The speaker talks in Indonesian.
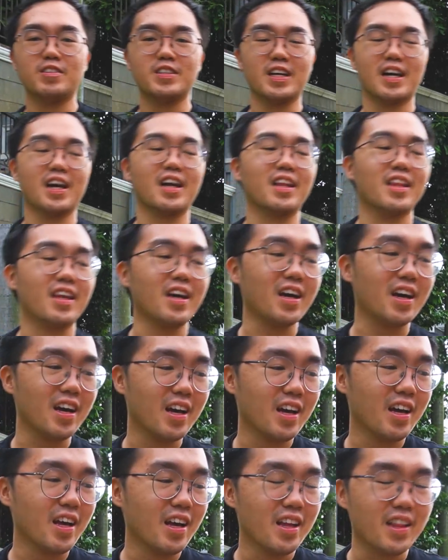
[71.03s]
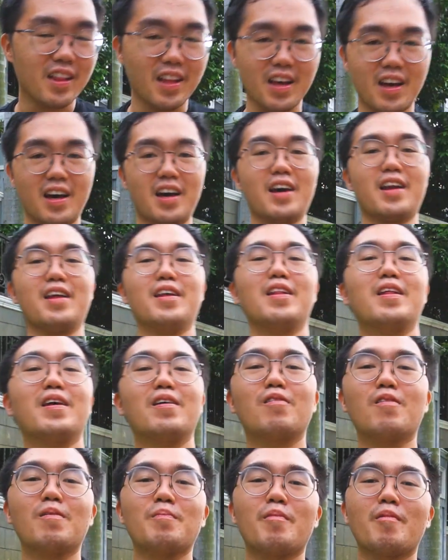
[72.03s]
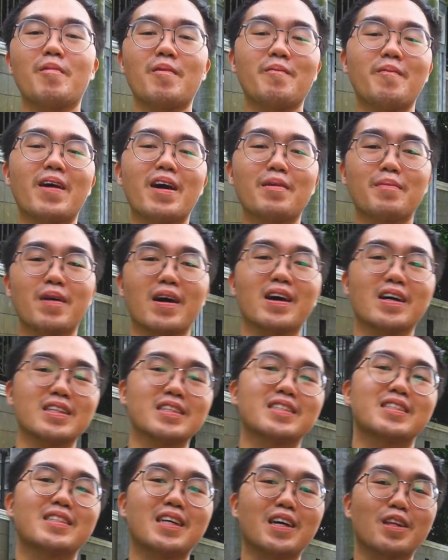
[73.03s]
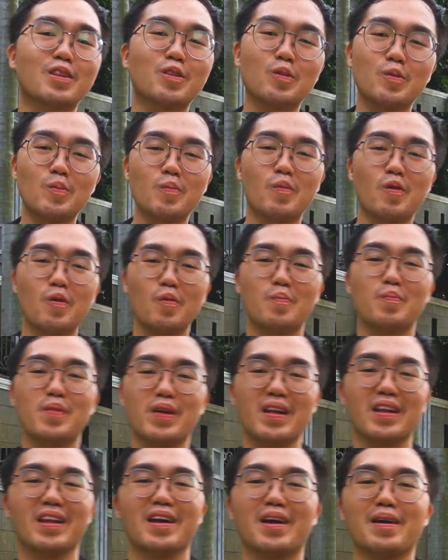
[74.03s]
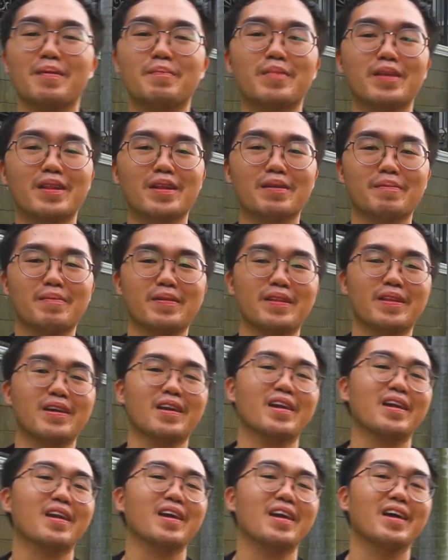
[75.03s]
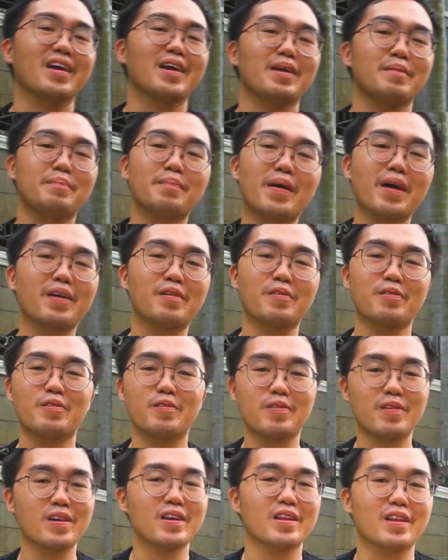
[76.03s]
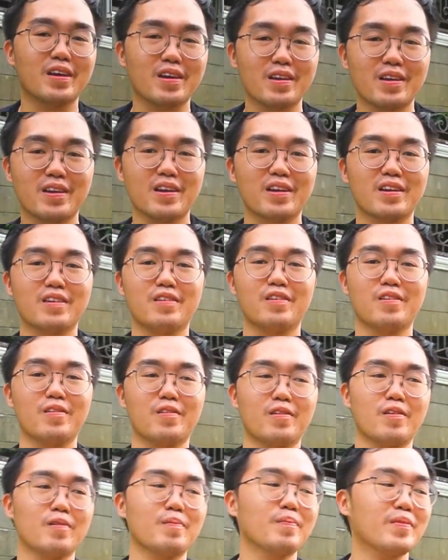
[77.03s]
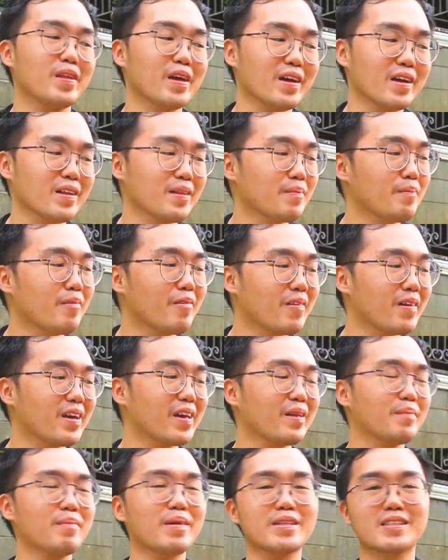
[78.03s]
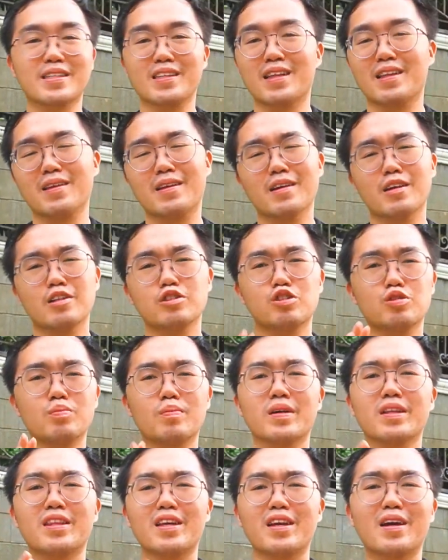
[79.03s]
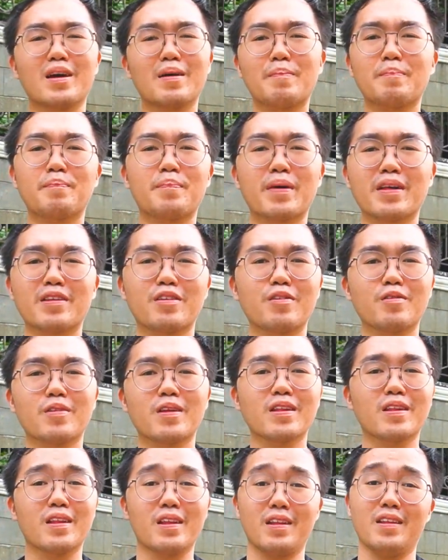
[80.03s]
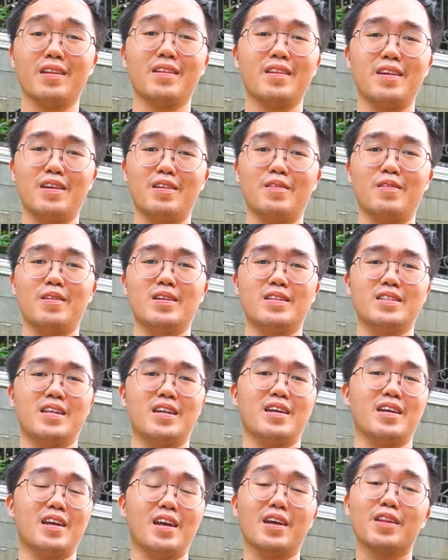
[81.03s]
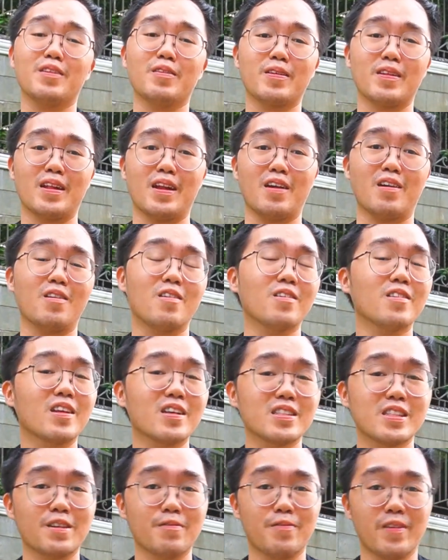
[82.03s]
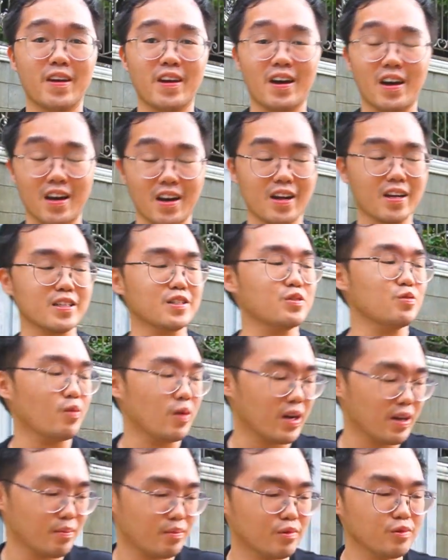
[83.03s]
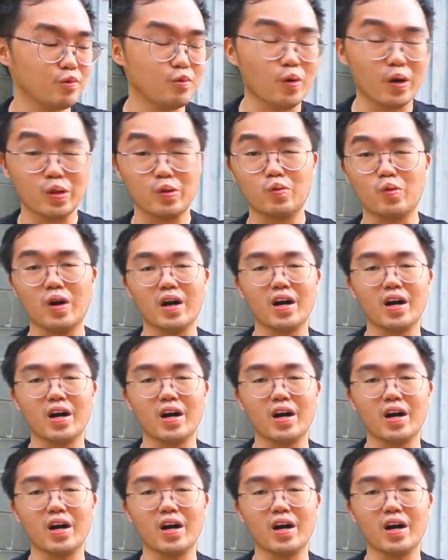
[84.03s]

Audio Jakarta. Nah, hari ini gue mau ngebahas satu mobil yang bener-bener baru juga dari showroom dan mungkin masih cuma 3-4 unit ini di Indonesia, yaitu adalah Honda Civic RS 2022.